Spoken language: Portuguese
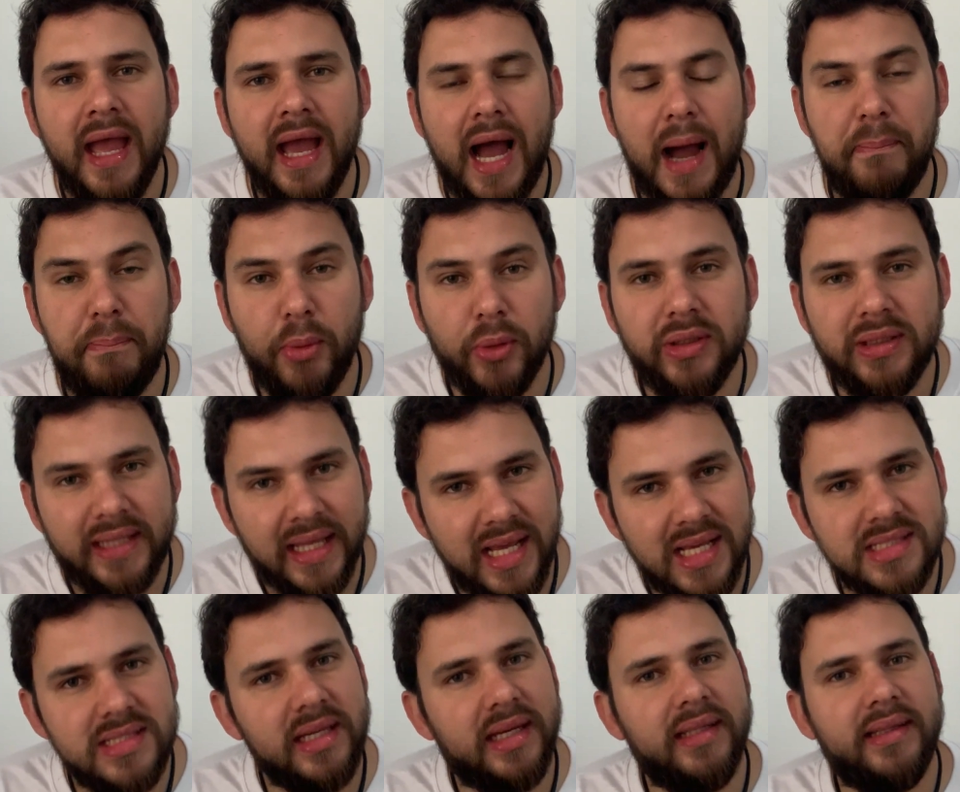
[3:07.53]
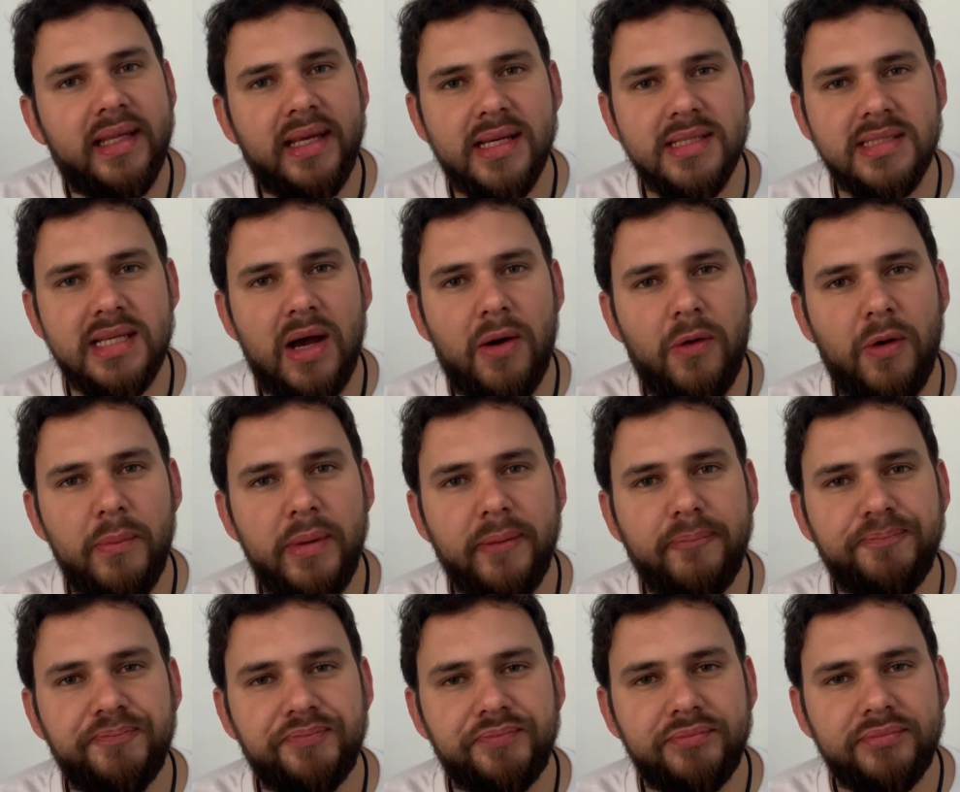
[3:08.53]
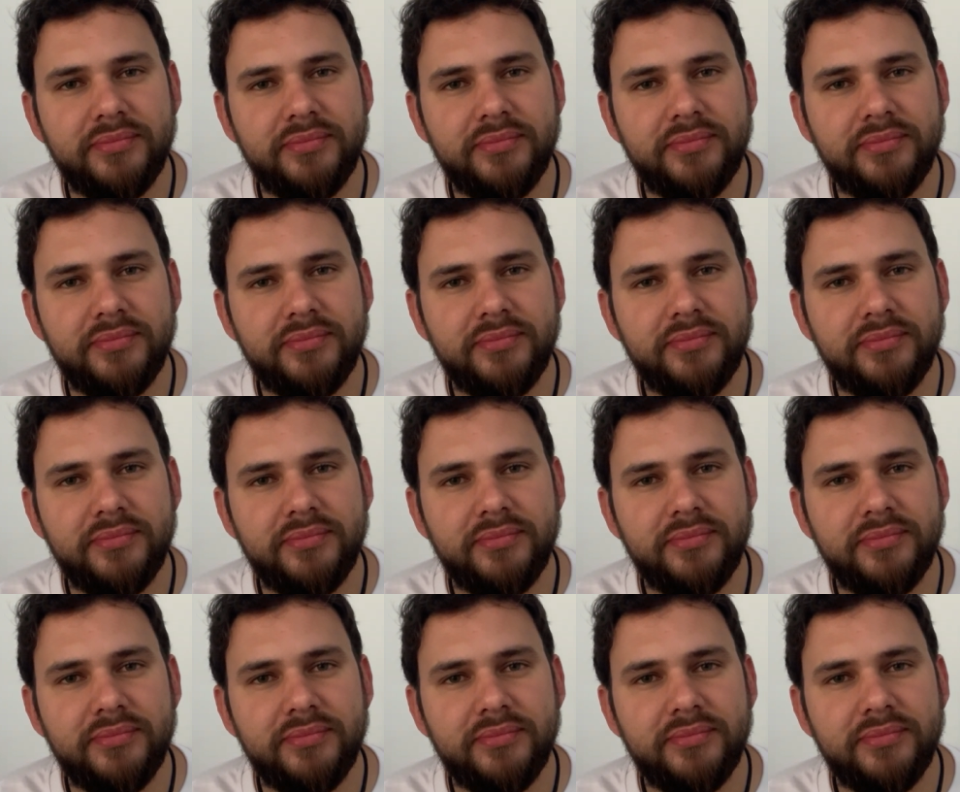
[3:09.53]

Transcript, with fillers: a potência que tem essa obra.